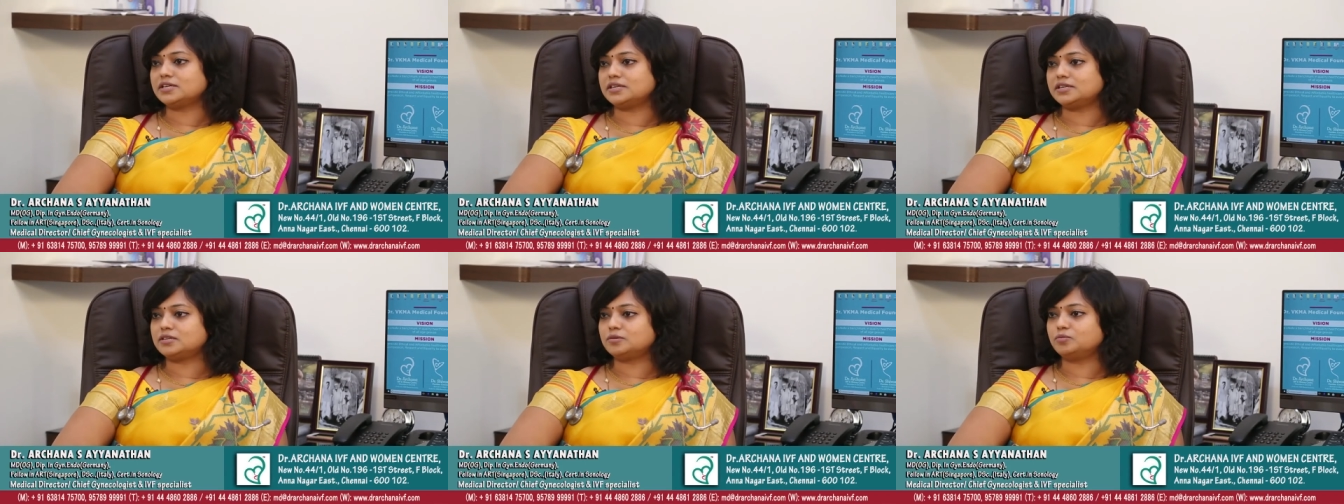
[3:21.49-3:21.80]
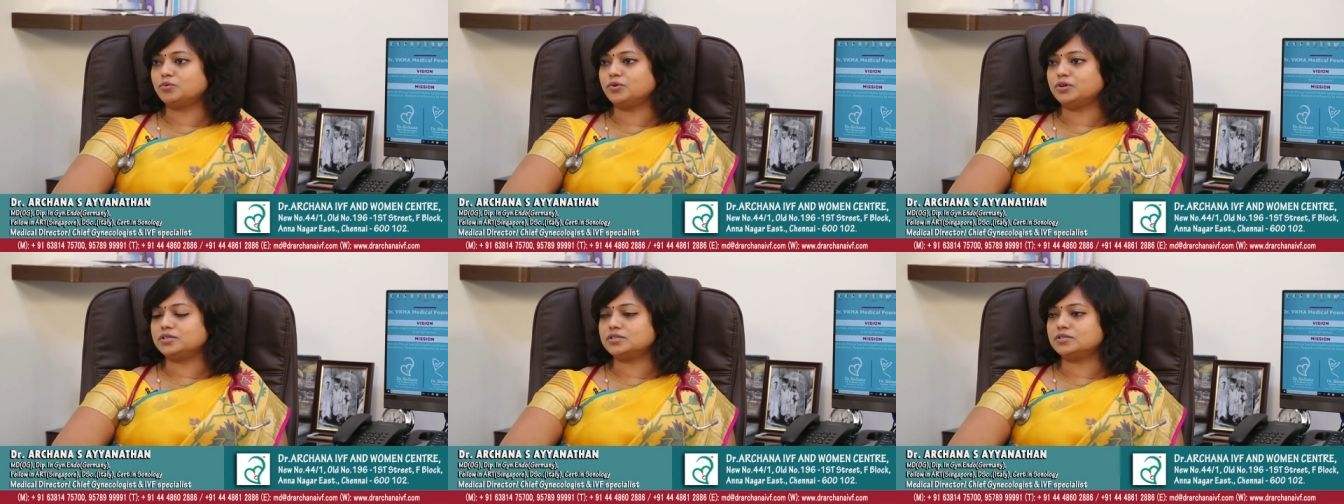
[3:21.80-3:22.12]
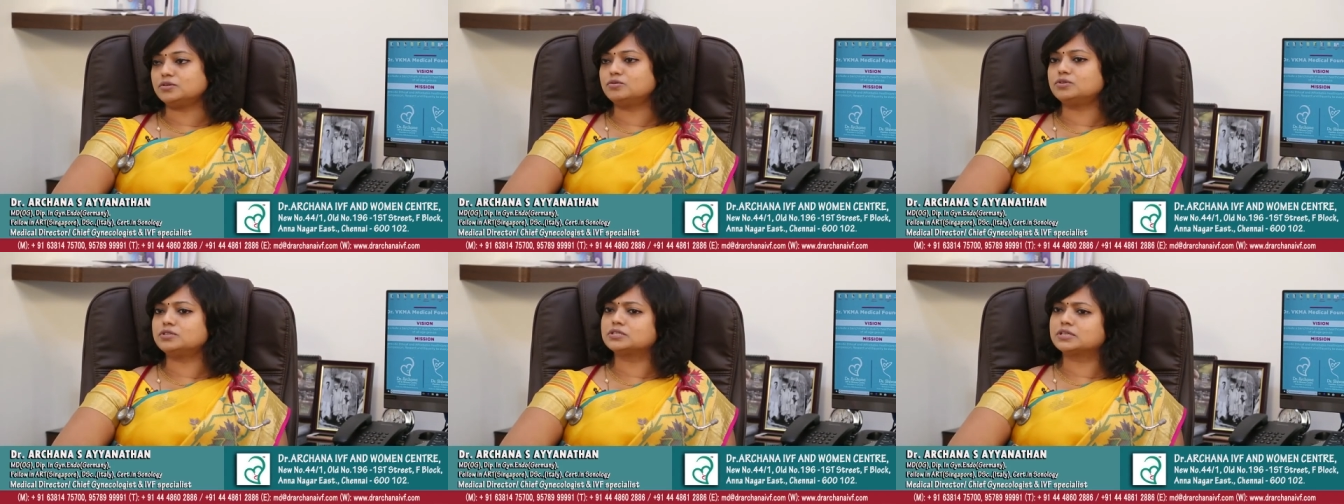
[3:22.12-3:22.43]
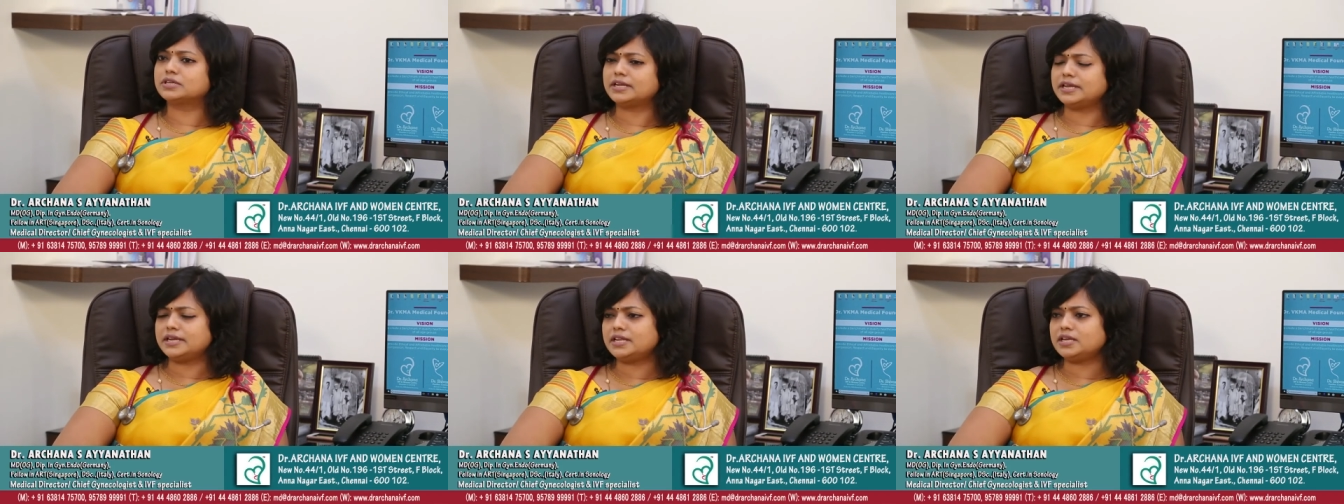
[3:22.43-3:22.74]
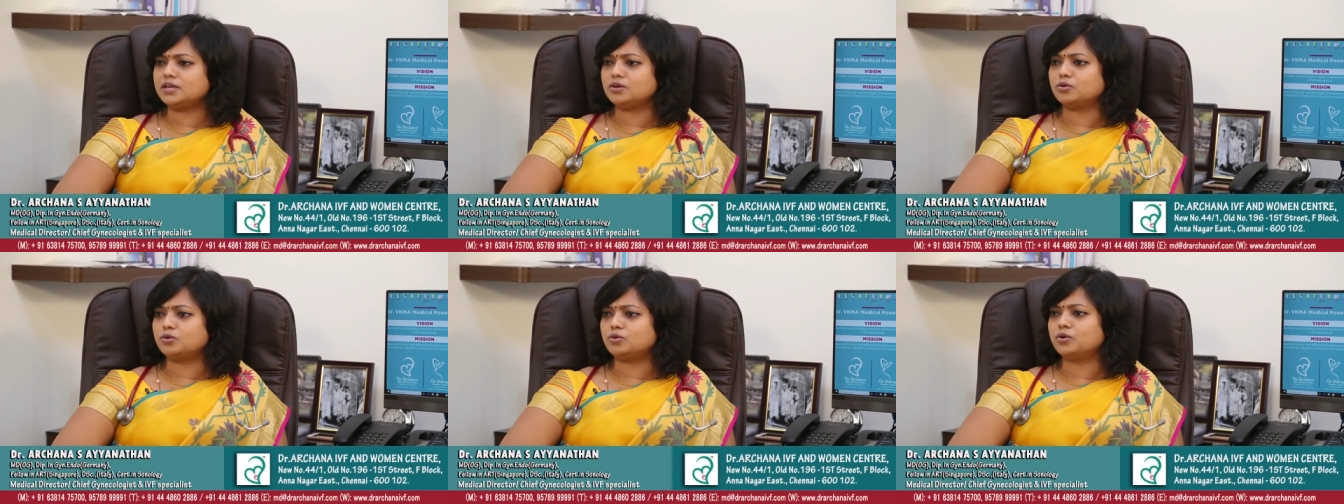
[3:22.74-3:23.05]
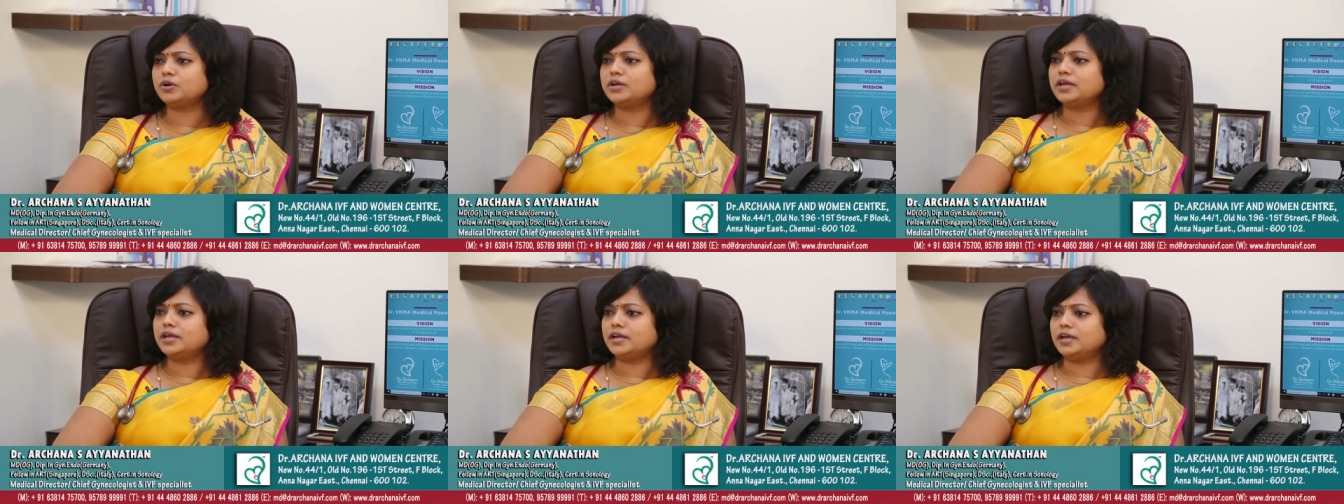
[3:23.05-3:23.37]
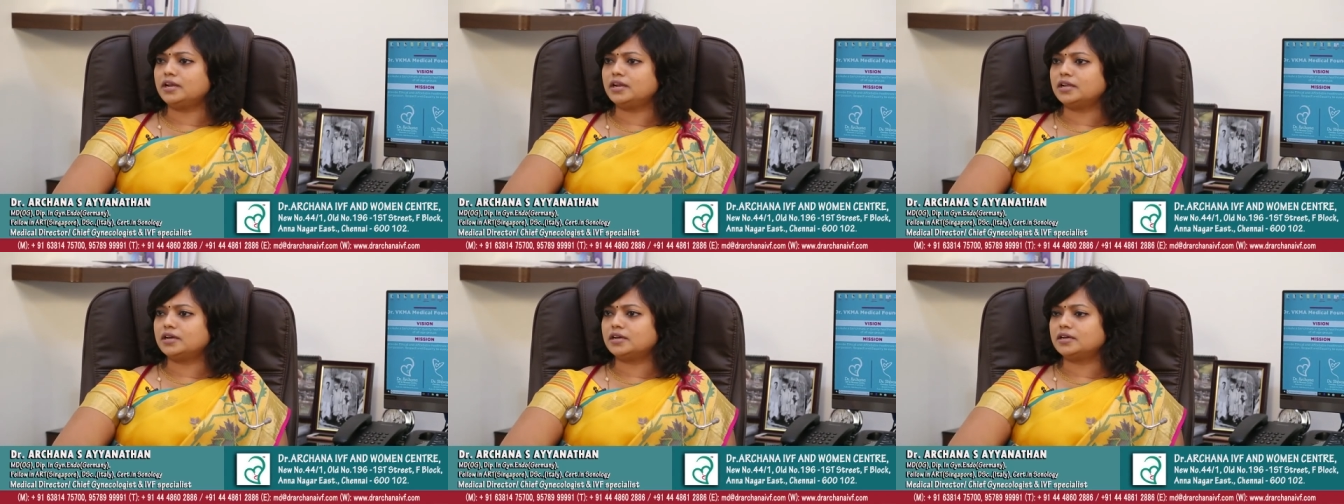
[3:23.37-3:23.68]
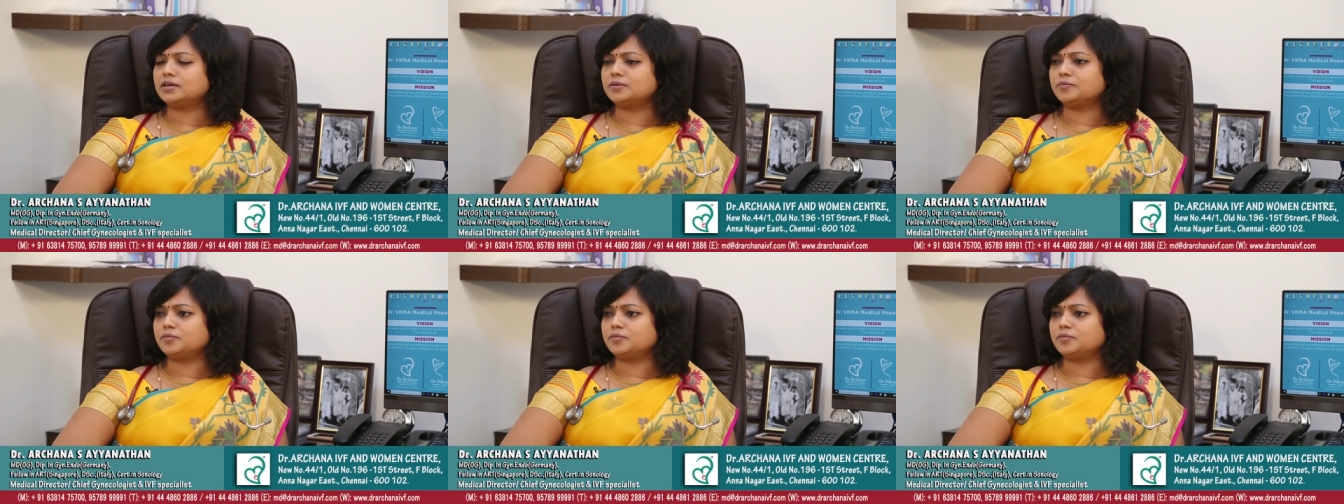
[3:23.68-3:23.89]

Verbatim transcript: சென்டர் போயிட்டு ஒரு ஸ்க்ரீனிங்கோ இல்லை